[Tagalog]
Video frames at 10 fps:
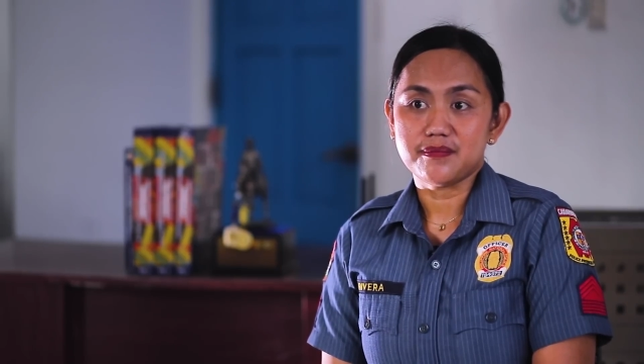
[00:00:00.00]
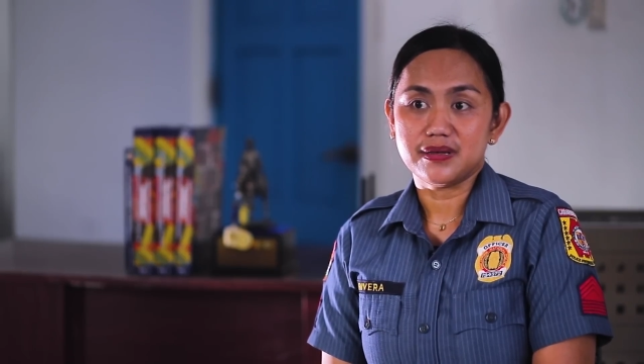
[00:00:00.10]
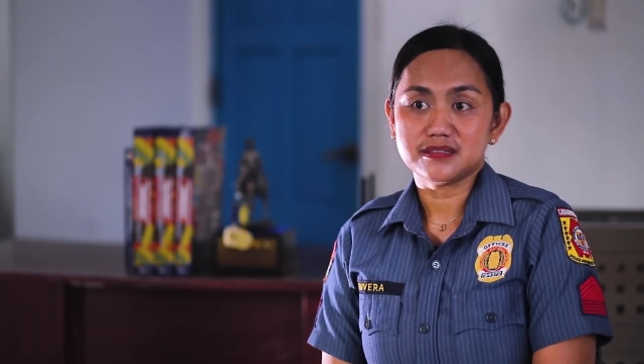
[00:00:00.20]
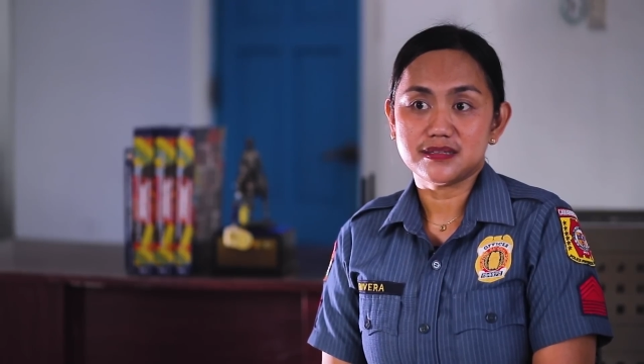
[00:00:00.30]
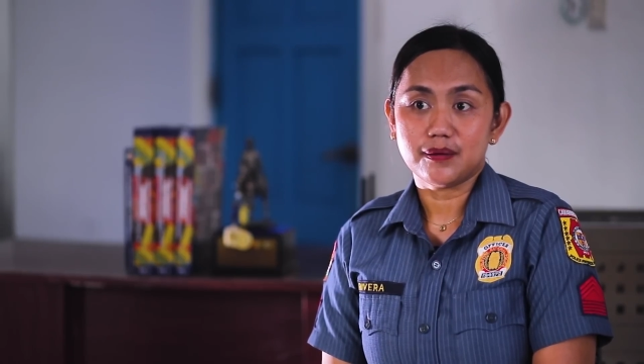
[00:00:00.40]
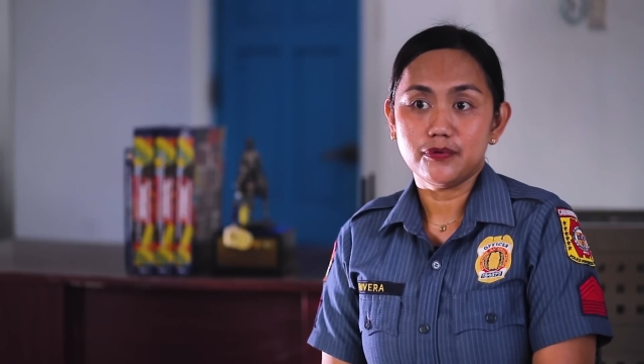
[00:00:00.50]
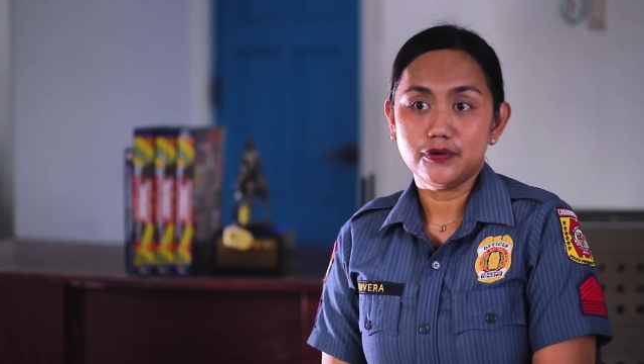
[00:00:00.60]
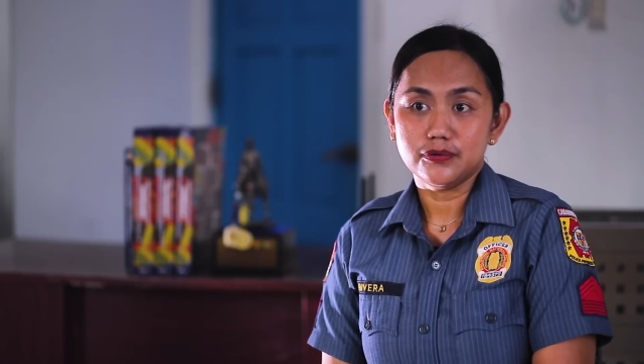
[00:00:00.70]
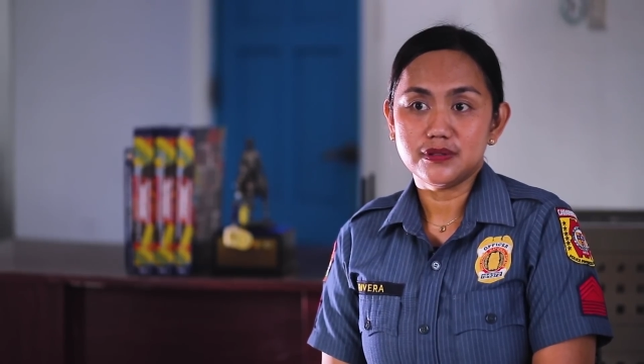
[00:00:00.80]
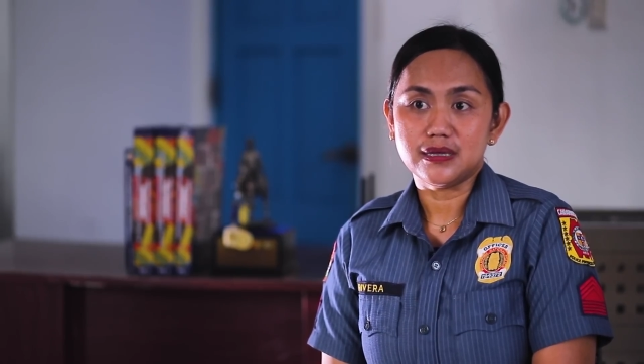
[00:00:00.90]

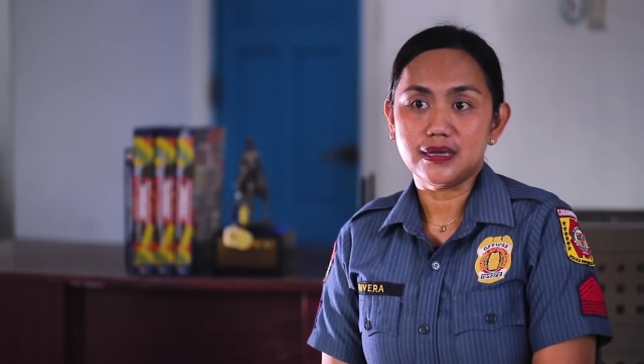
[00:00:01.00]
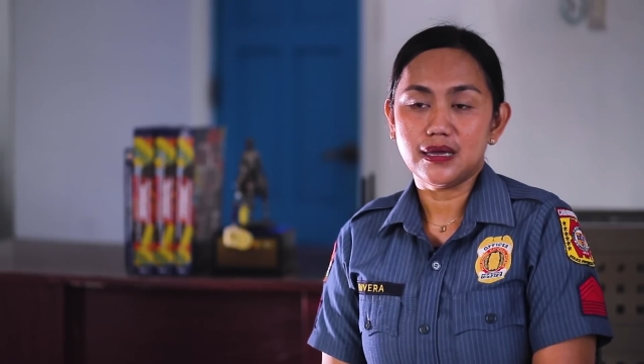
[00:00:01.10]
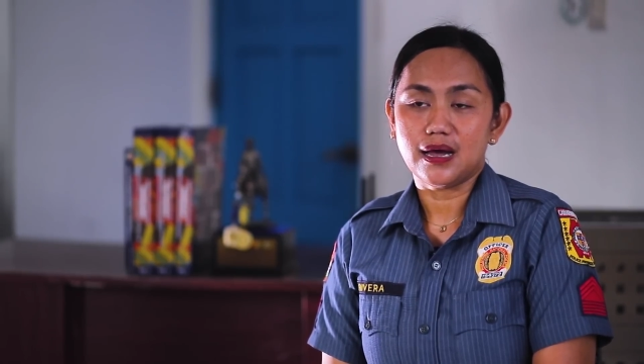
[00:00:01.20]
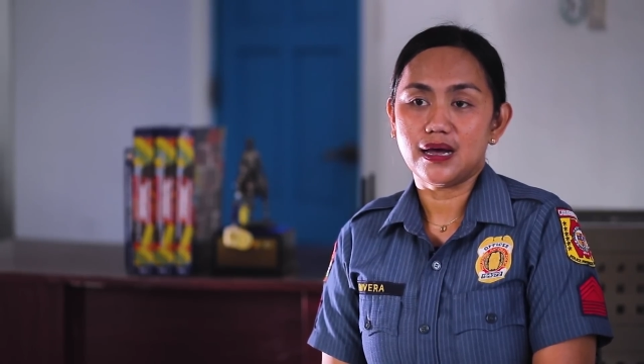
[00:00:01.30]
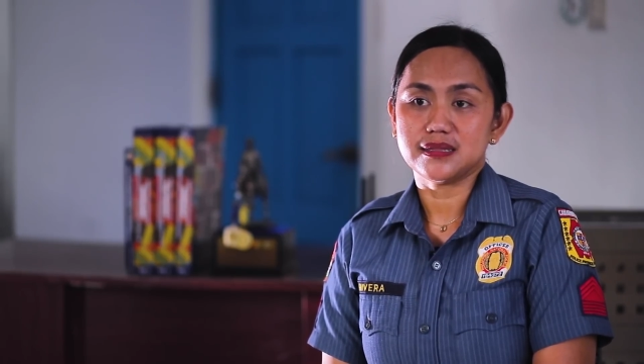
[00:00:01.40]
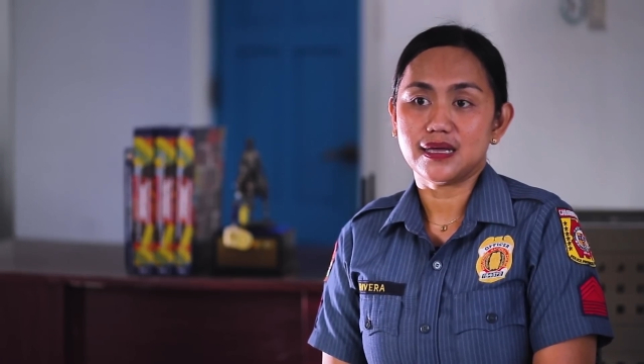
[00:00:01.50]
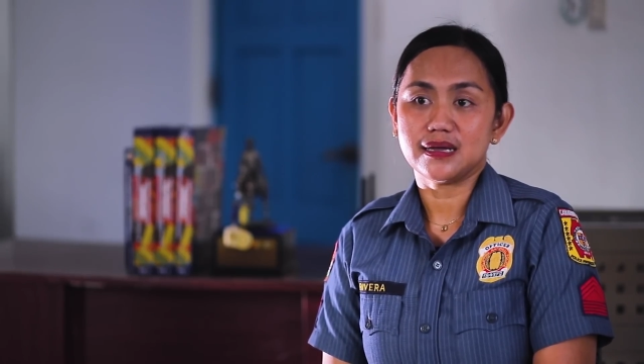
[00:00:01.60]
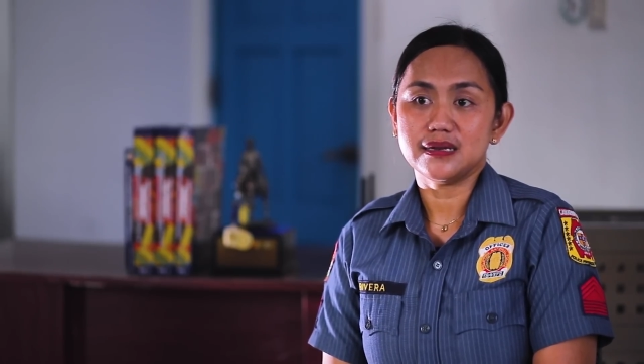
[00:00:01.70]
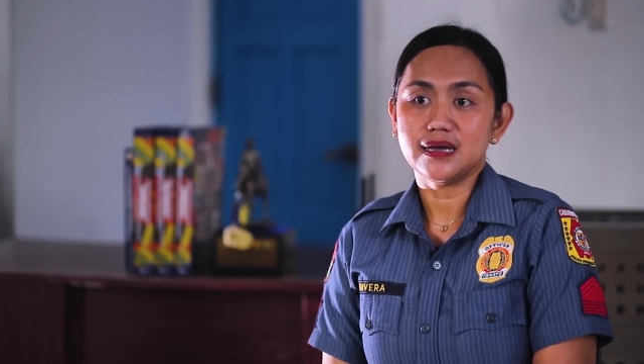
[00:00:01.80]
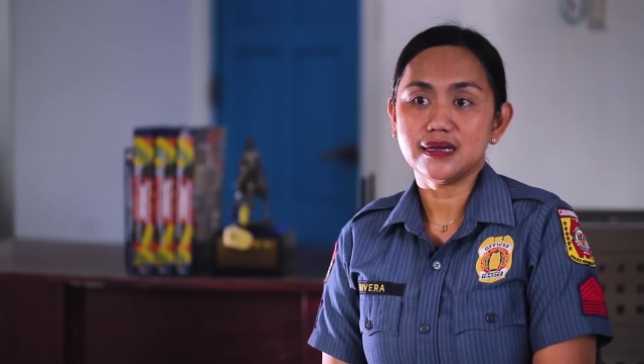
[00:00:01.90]
MSWD at
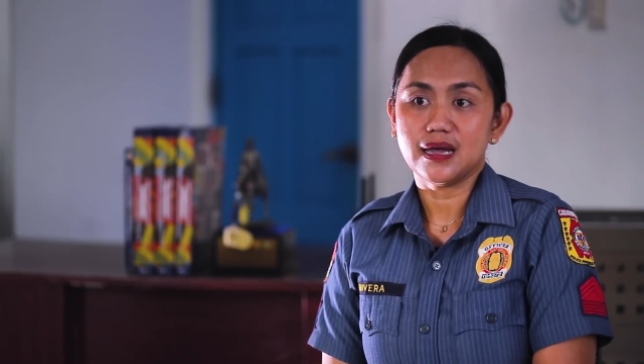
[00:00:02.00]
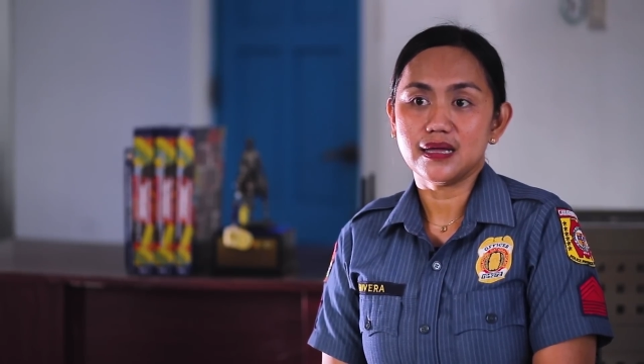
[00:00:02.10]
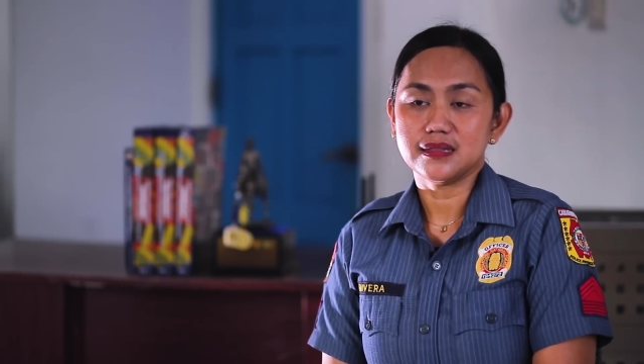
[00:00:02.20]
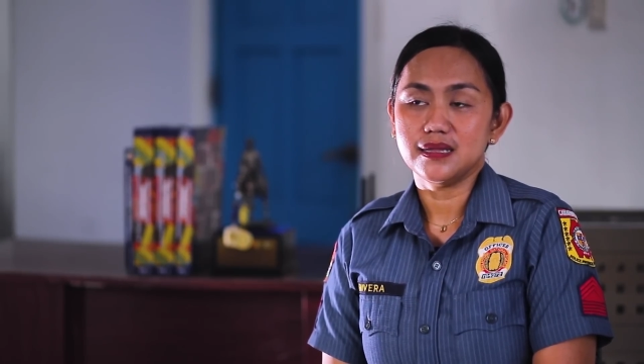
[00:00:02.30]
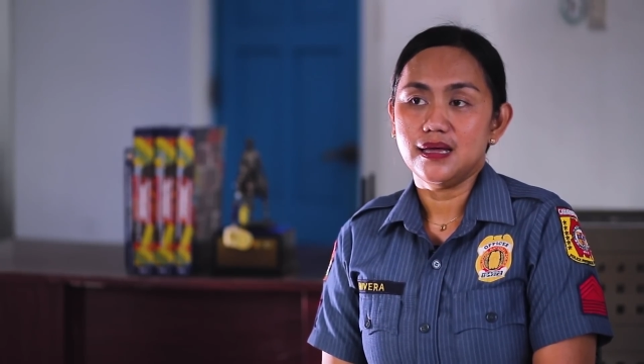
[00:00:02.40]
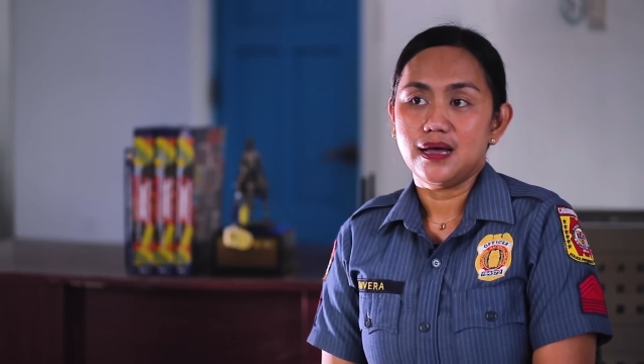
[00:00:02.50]
agad-agad